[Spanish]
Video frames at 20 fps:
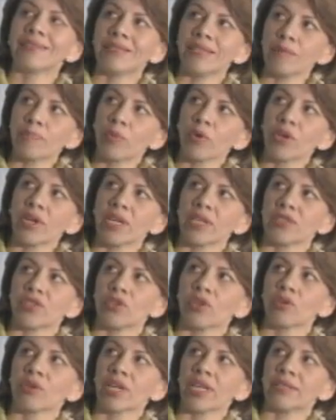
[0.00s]
tipo de
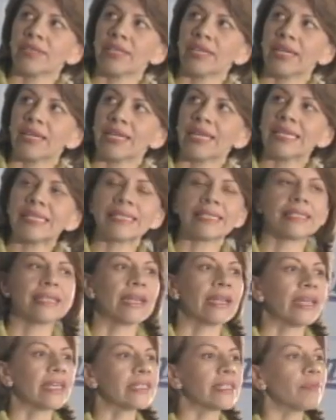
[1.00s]
lesión que tiene, si
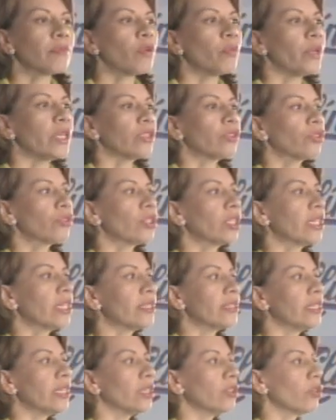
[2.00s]
en ese momento tiene
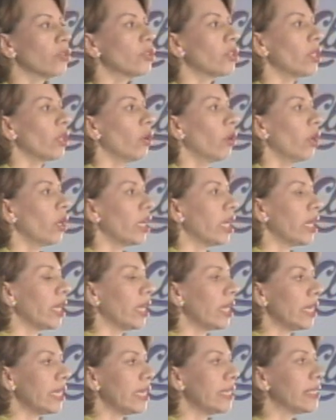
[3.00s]
signos
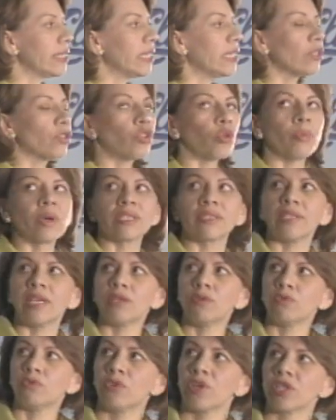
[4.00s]
eh, y síntomas de
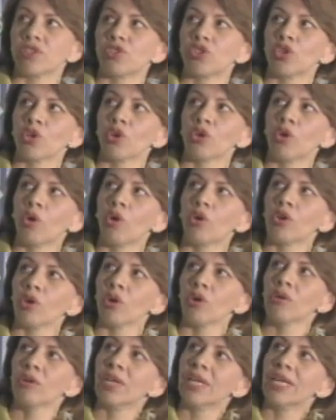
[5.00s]
infección o
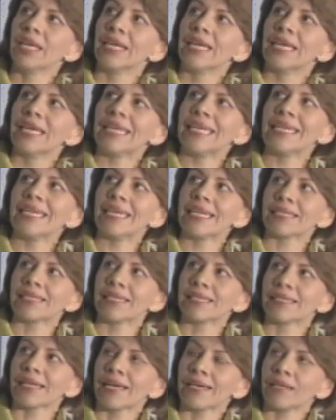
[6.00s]
no, y
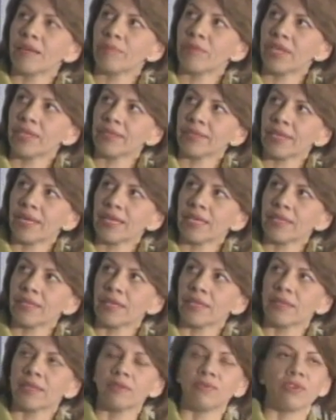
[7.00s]
necesariamente
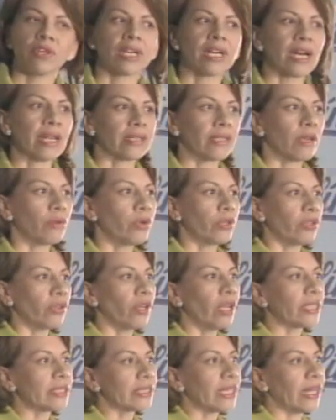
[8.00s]
identificar, de acuerdo a
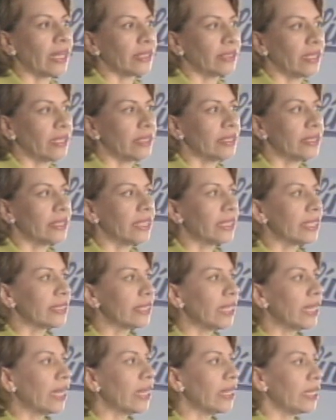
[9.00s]
las características
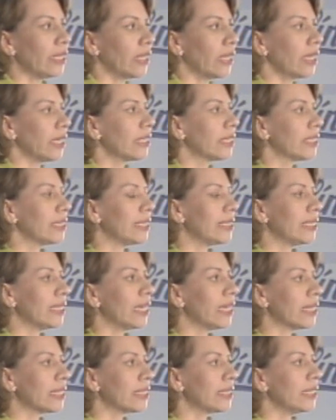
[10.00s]
de la herida,
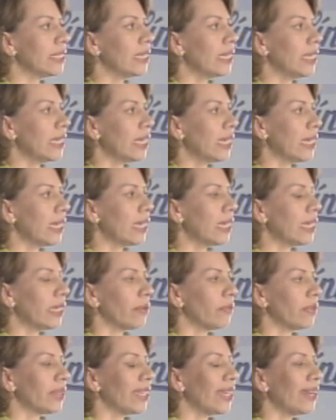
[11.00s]
si es
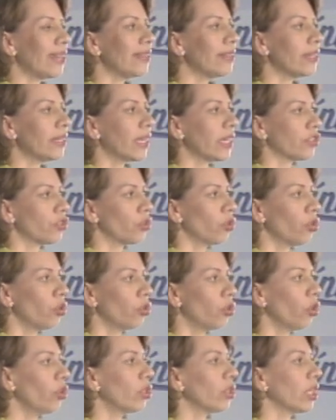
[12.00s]
eh, tiene indicación o
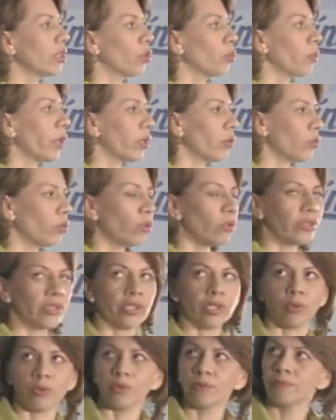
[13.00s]
no de tomar un cultivo.